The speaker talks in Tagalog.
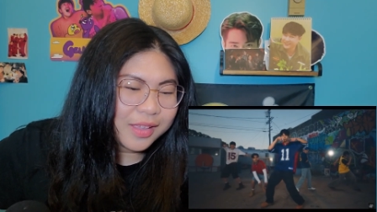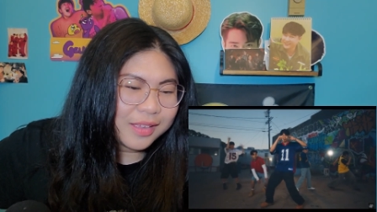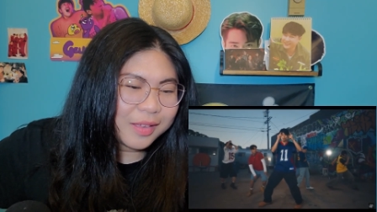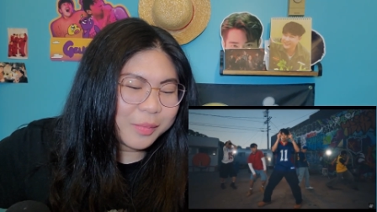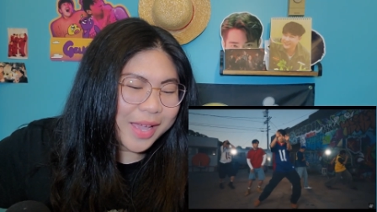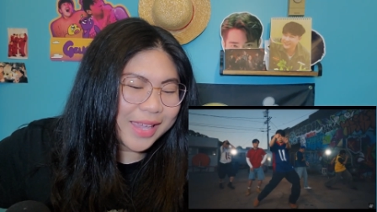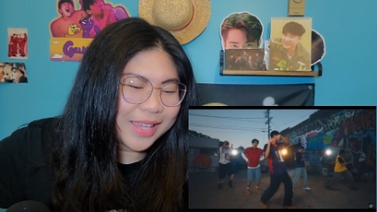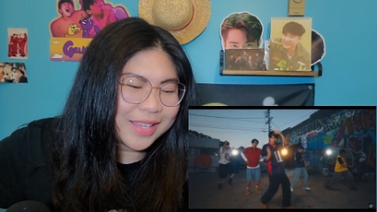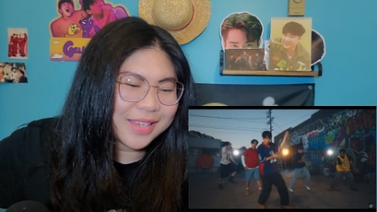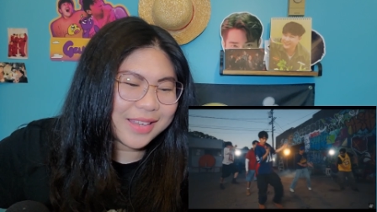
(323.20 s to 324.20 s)
Bagay
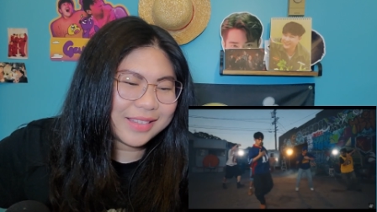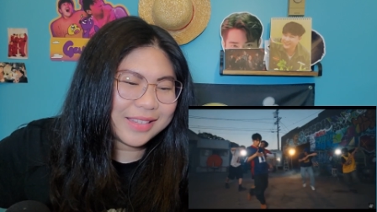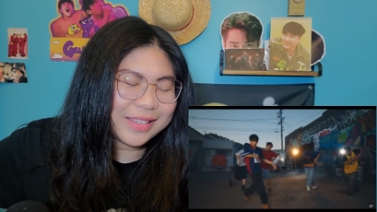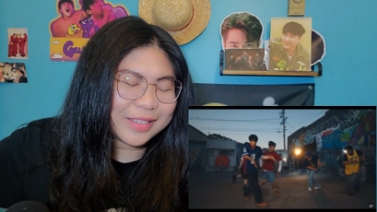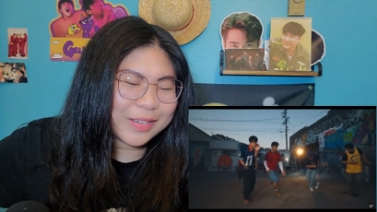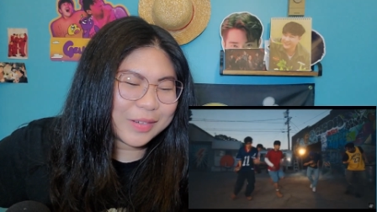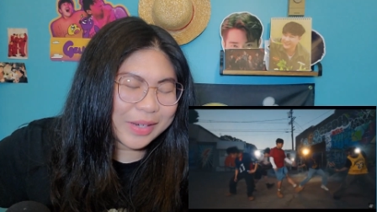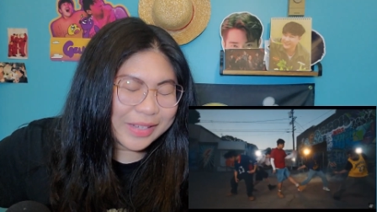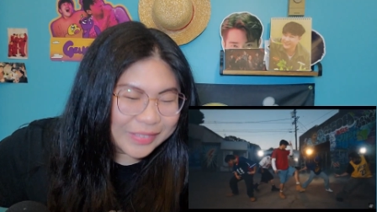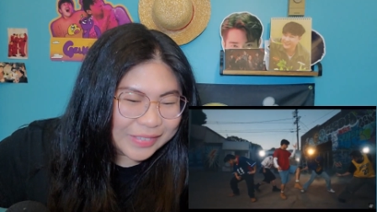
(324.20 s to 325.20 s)
kay Jola dito yung
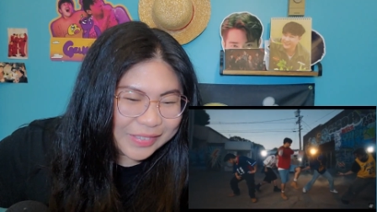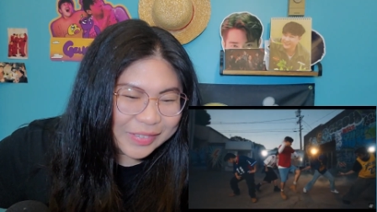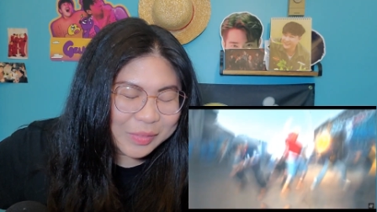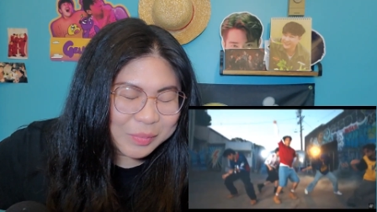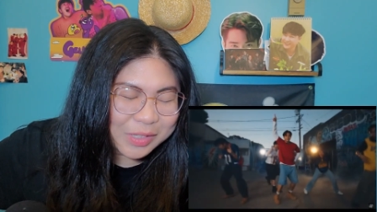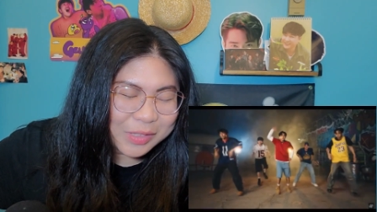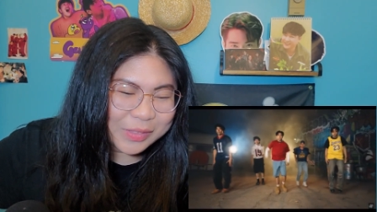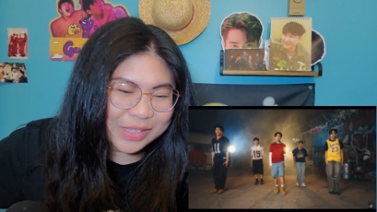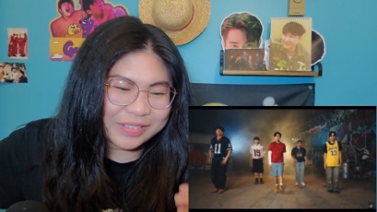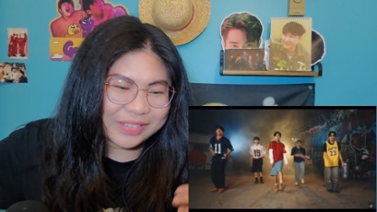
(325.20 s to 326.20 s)
ano, blue
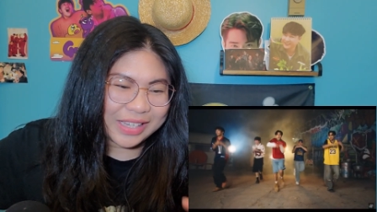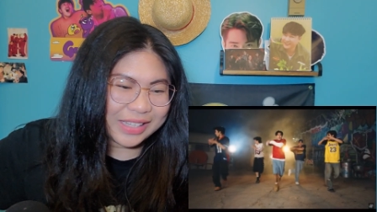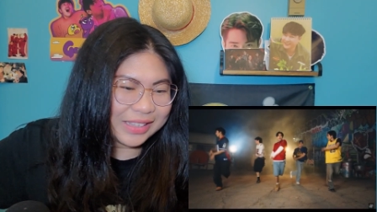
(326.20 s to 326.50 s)
and red.